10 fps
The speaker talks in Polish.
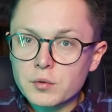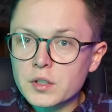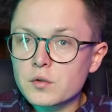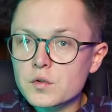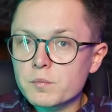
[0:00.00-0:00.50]

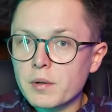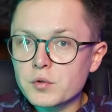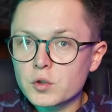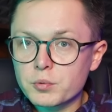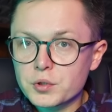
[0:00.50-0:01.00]
kiedy on
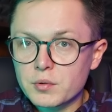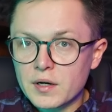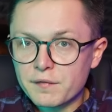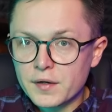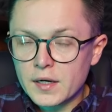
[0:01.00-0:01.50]
zupełnie odpuścił
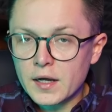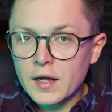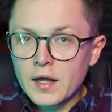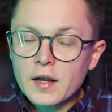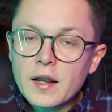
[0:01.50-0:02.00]
Rafaela
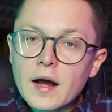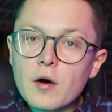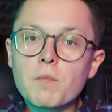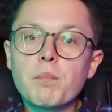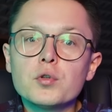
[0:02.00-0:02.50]

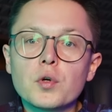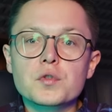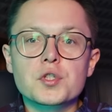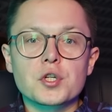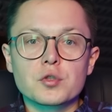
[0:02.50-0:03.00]
Leão,
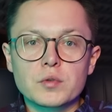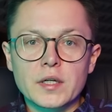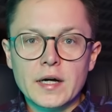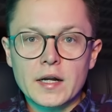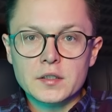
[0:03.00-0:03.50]
bojąc się
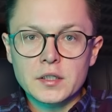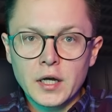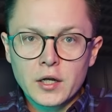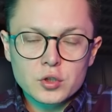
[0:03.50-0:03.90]
żółtej kartki,